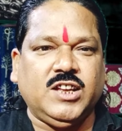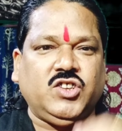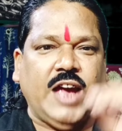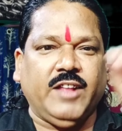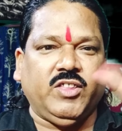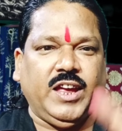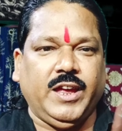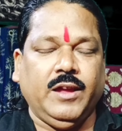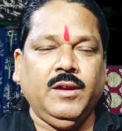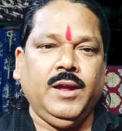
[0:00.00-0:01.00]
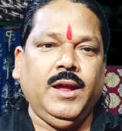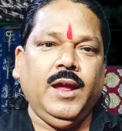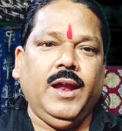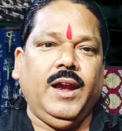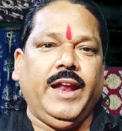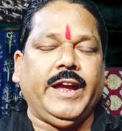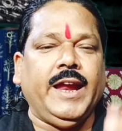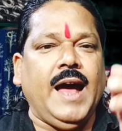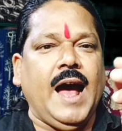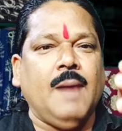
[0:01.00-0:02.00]
से चाहते हैं
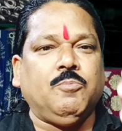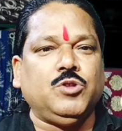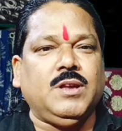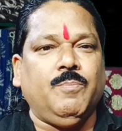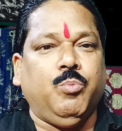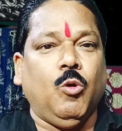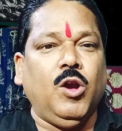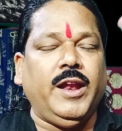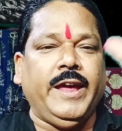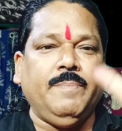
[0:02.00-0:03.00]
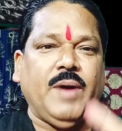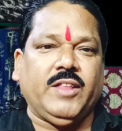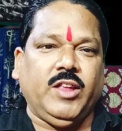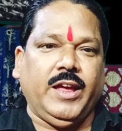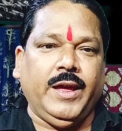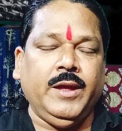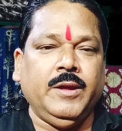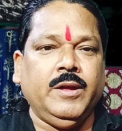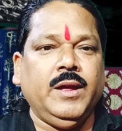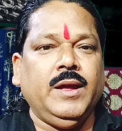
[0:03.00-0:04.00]
लेकिन आप उसे बोल नहीं पाते हैं
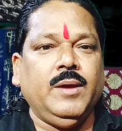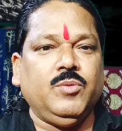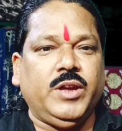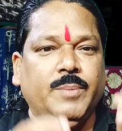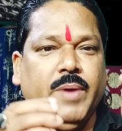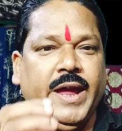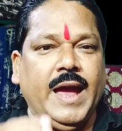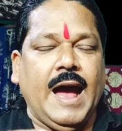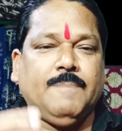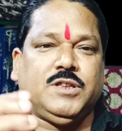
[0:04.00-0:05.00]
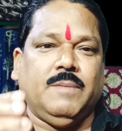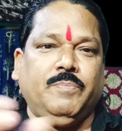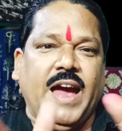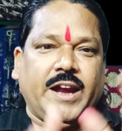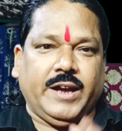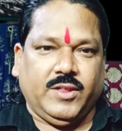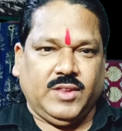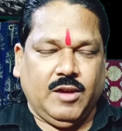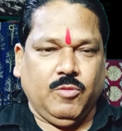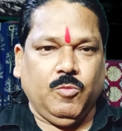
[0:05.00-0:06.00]
कि मैं आपसे प्यार
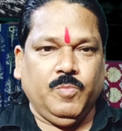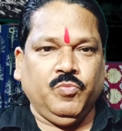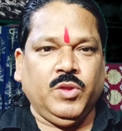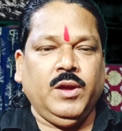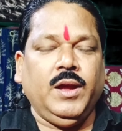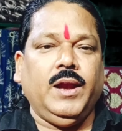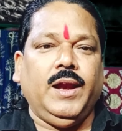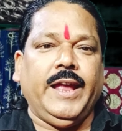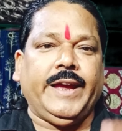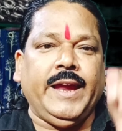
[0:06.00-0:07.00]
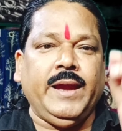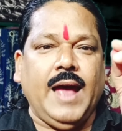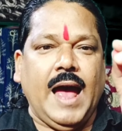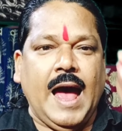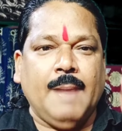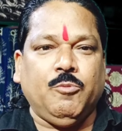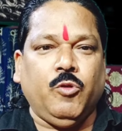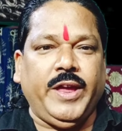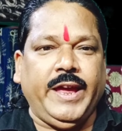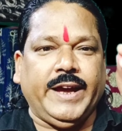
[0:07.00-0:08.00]
करता हूं लेकिन
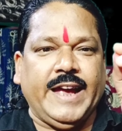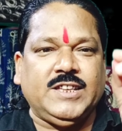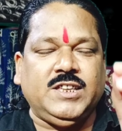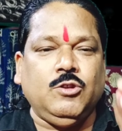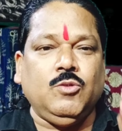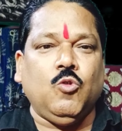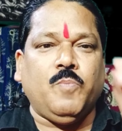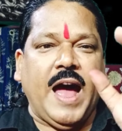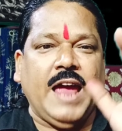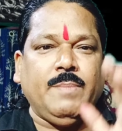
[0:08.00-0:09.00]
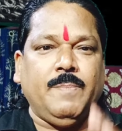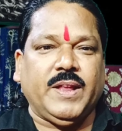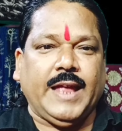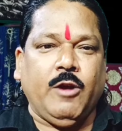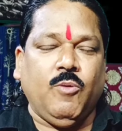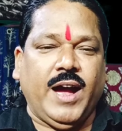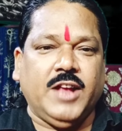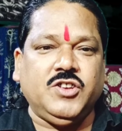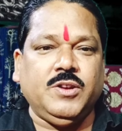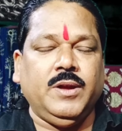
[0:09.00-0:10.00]
आपको एक ऐसी उपाय मैं बताऊंगा
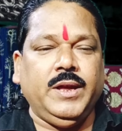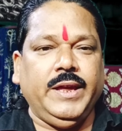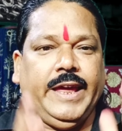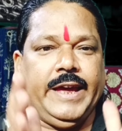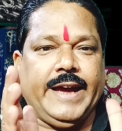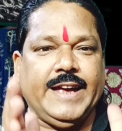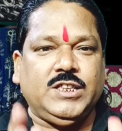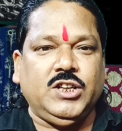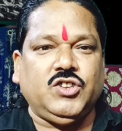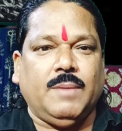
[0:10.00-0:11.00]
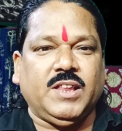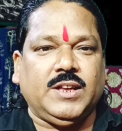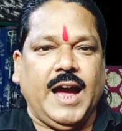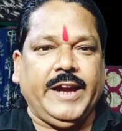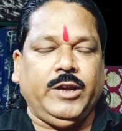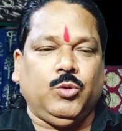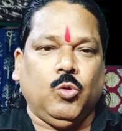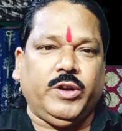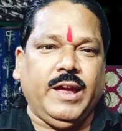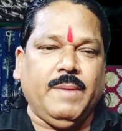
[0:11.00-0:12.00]
आज एक ऐसी चमत्कारी
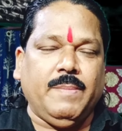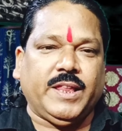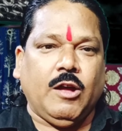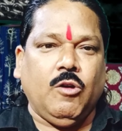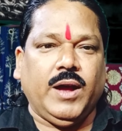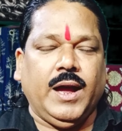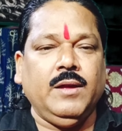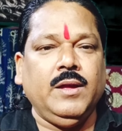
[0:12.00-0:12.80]
टोटके मैं बताऊंगा